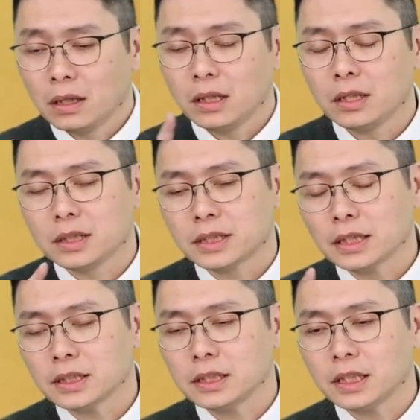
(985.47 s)
一点
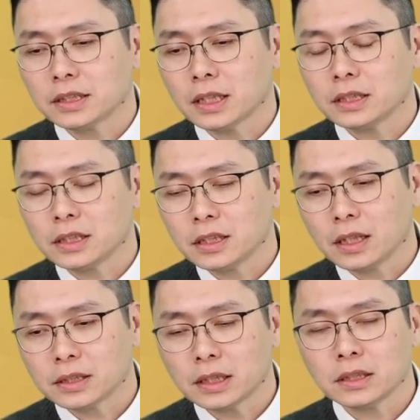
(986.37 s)
三成、一点三成、一
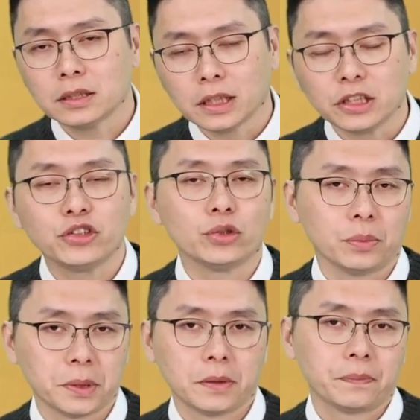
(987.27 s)
点三成，二点一九，
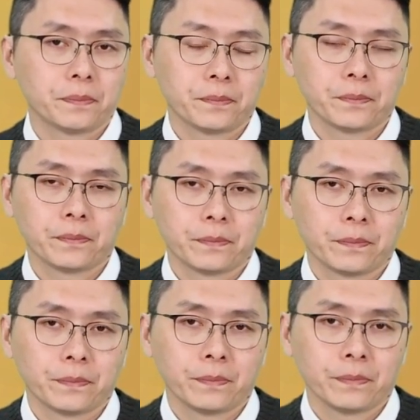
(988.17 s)

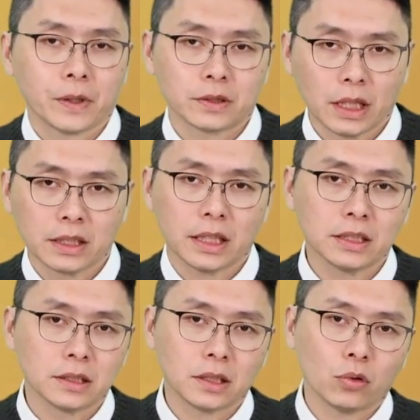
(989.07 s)
啊，三个三
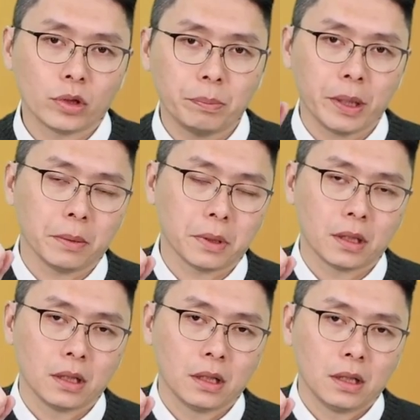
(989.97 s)
成超过一倍。
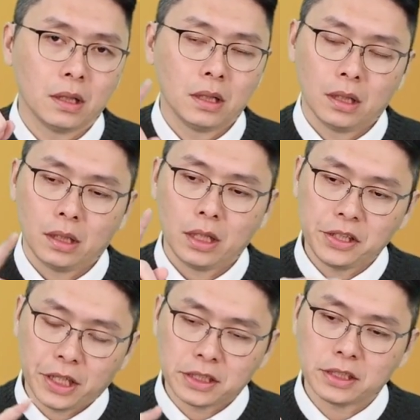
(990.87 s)
一
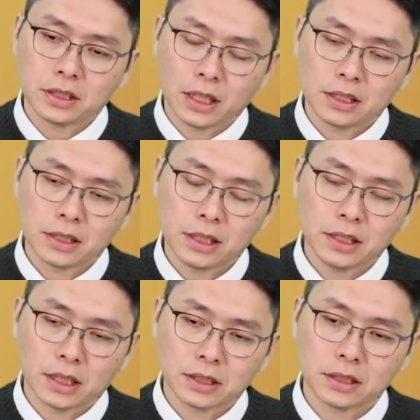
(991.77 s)
点四以一
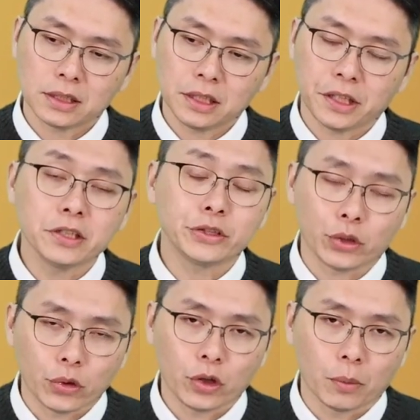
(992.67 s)
点四是一点
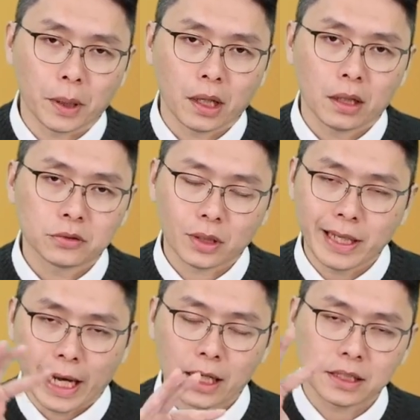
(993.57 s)
九六嘛，所以
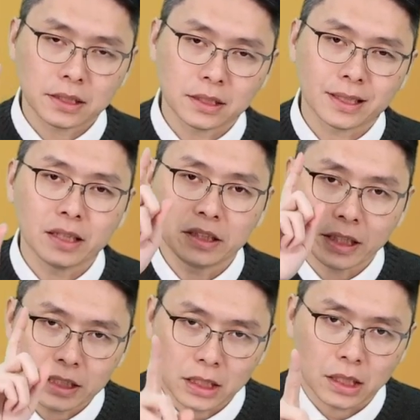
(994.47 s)
两个四成
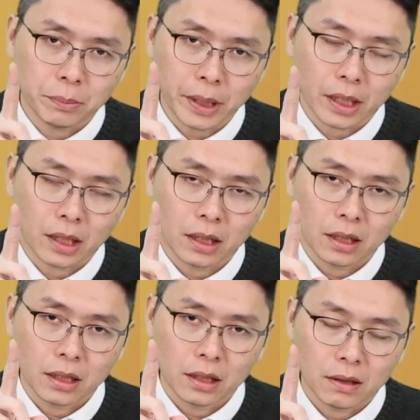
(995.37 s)
接近一倍。
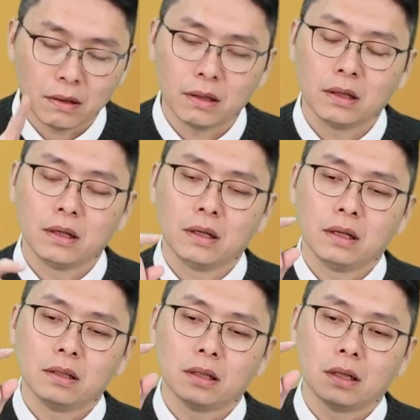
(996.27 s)
好，
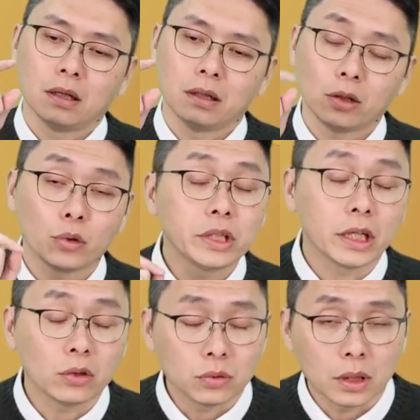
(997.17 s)
那如果一
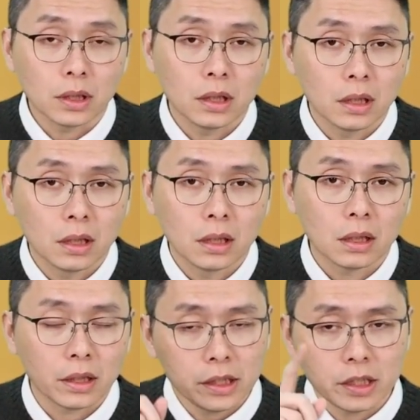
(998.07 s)
点五呢？
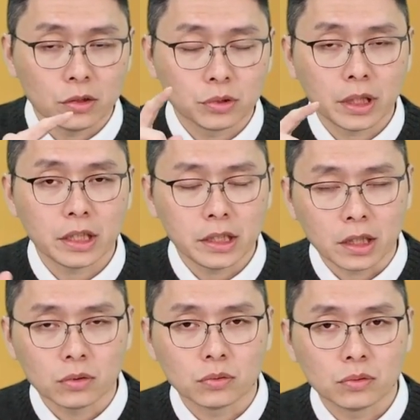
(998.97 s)
啊，一点五乘一
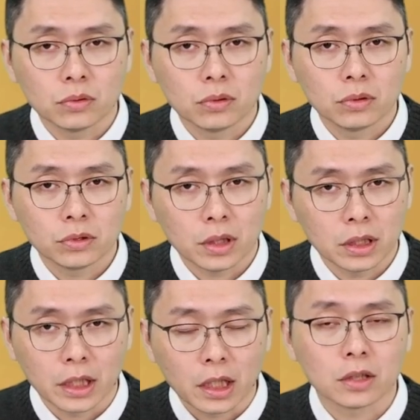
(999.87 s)
点五就二
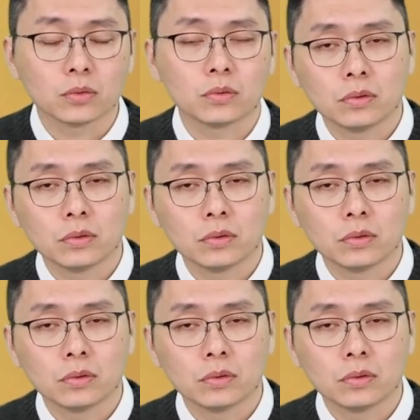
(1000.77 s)
点二五，